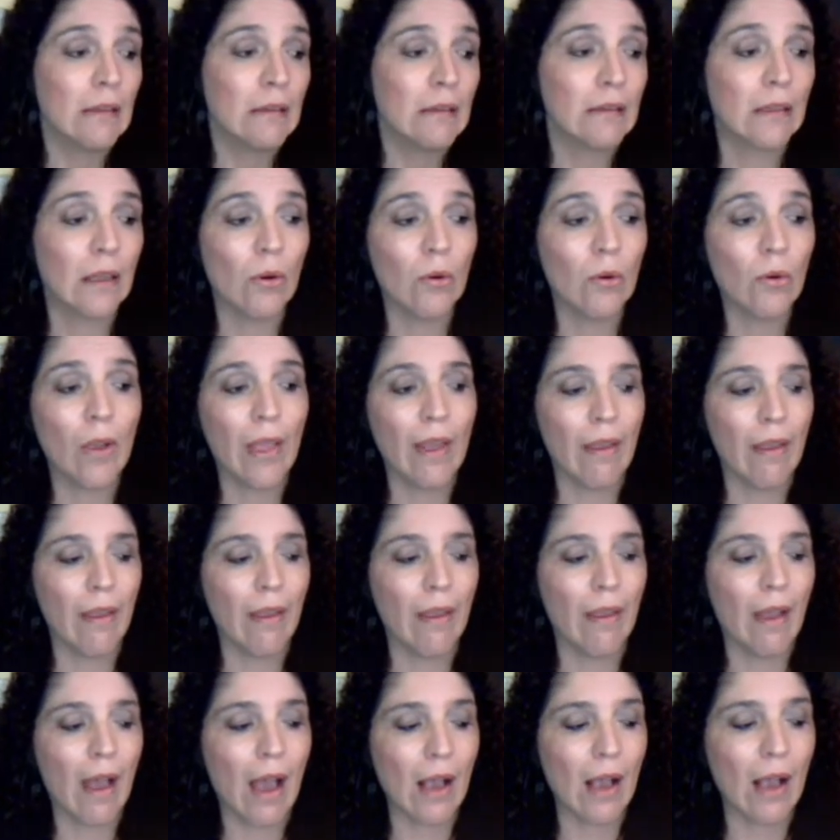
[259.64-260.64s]
Então,
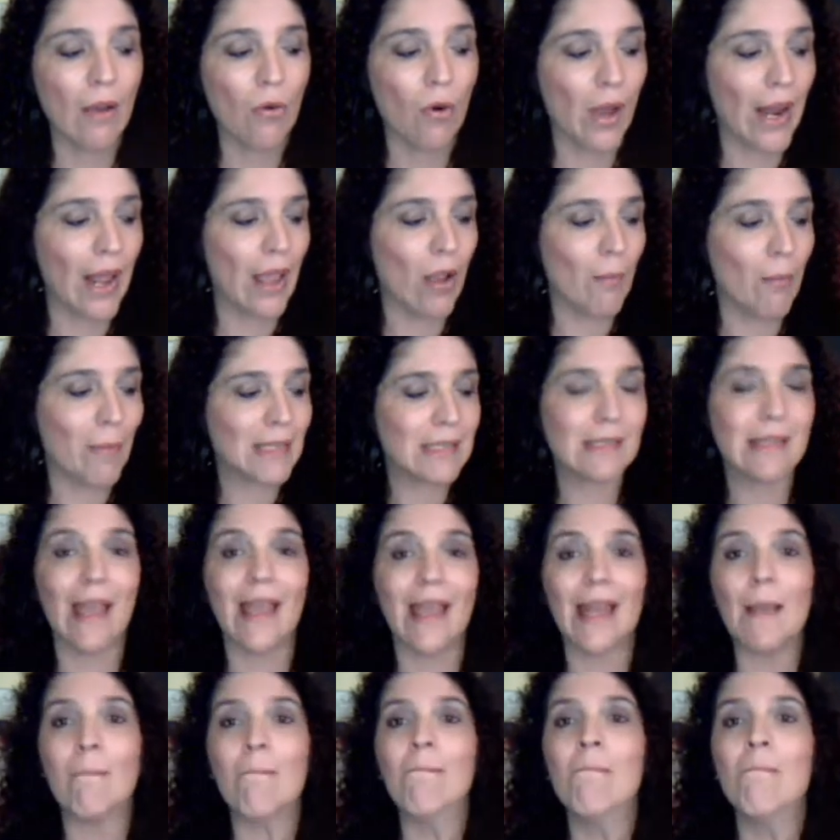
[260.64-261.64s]
é, agora, é uma
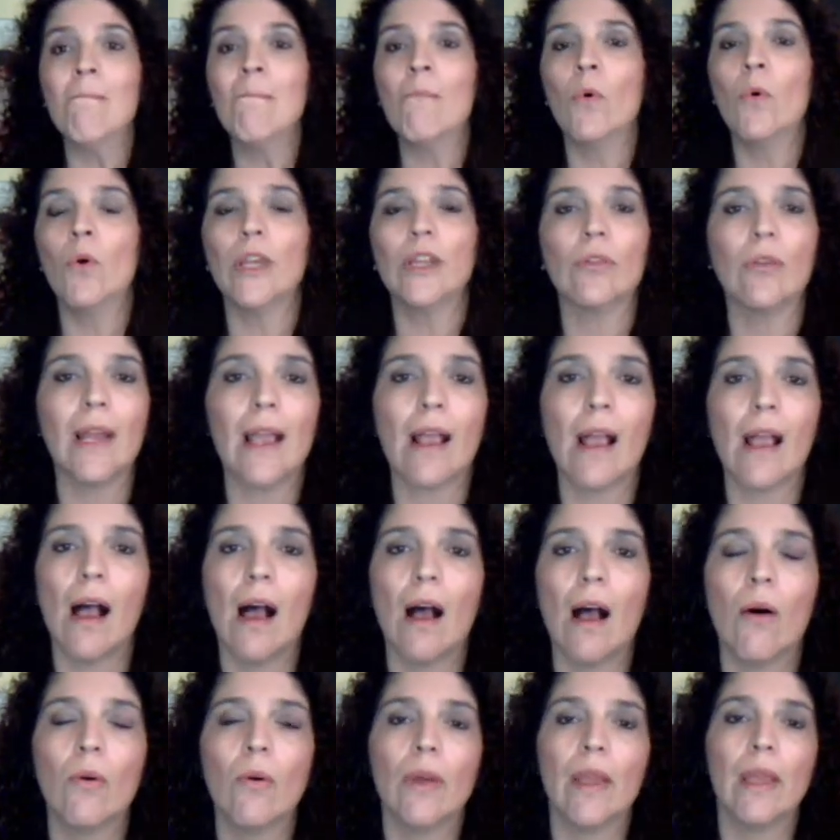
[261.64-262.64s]
série muito
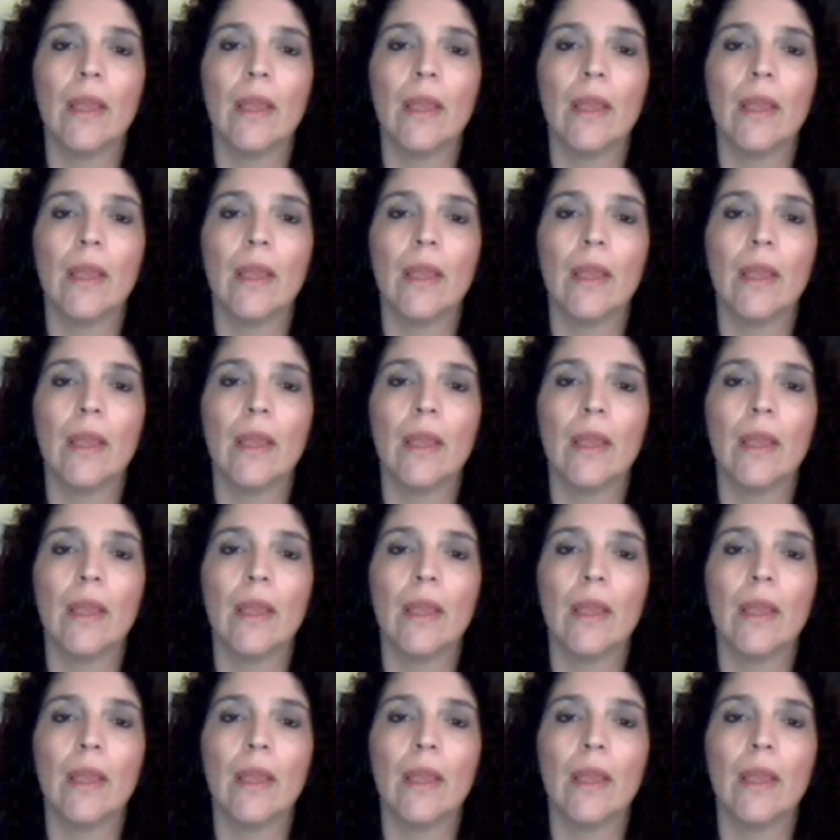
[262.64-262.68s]
legal.